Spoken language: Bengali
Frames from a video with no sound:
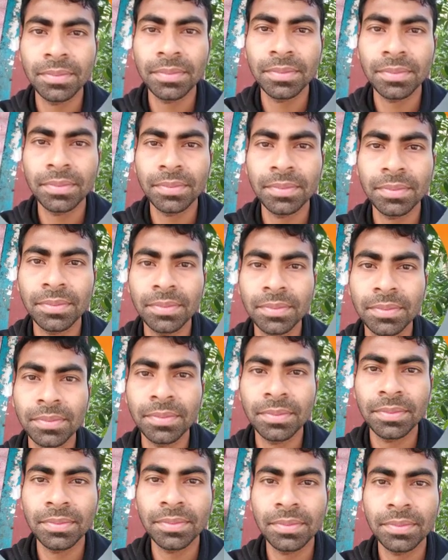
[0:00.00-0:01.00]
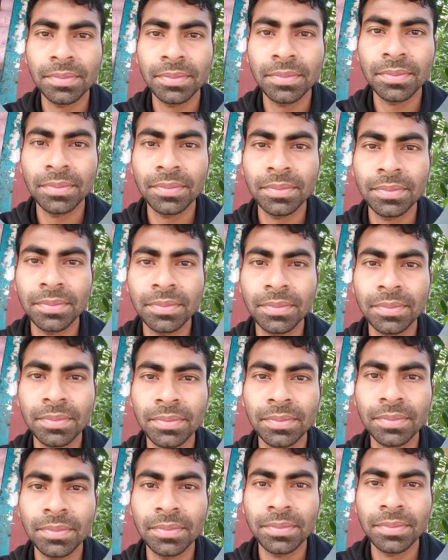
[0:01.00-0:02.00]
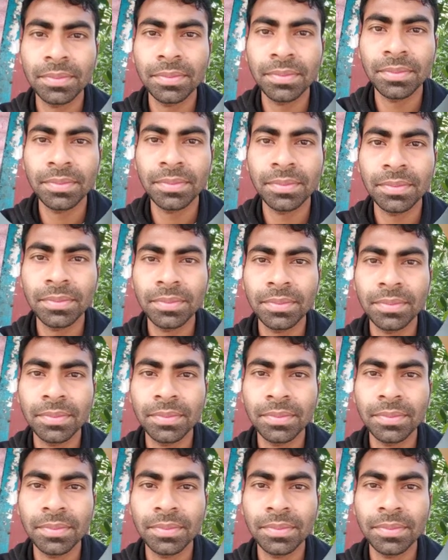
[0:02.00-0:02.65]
হ্যাঁ ছবিটি সেভ হয়ে গেছে এরপরে পরবর্তী